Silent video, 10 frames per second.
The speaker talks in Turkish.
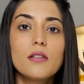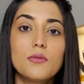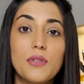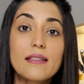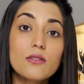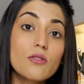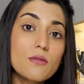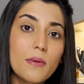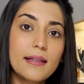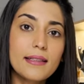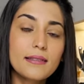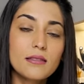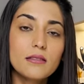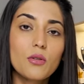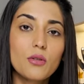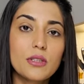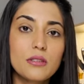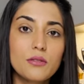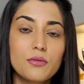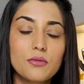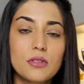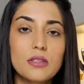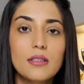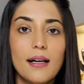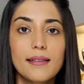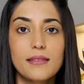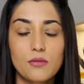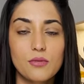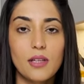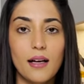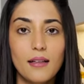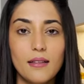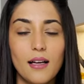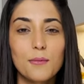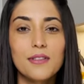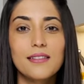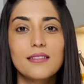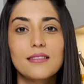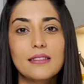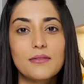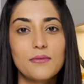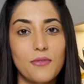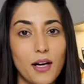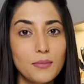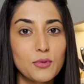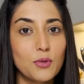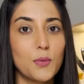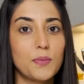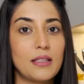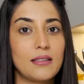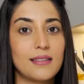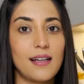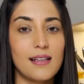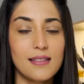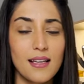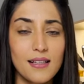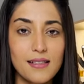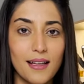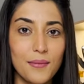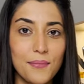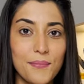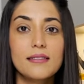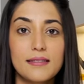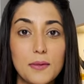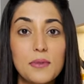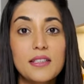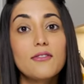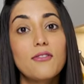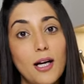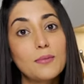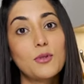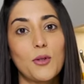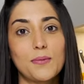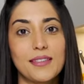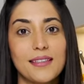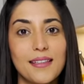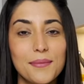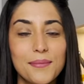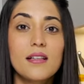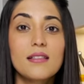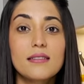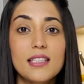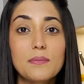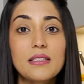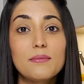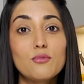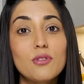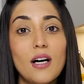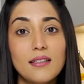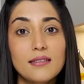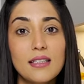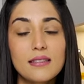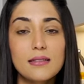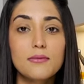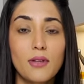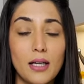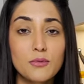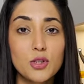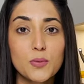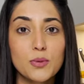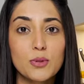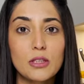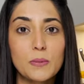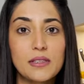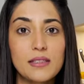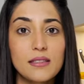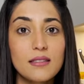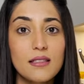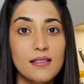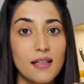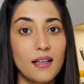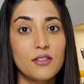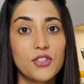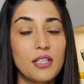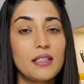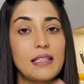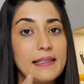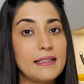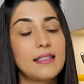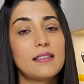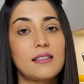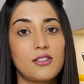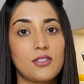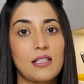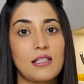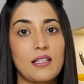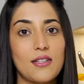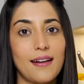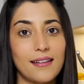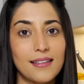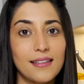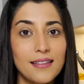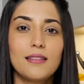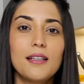Waitrose marketin de organik ürünleri gayet güzel ama Farm Drop ile kıyaslarsam tabii ki Farm Drop derim. Tabii bu anlattığım Farm Drop uygulaması sadece İngiltere için de geçerli.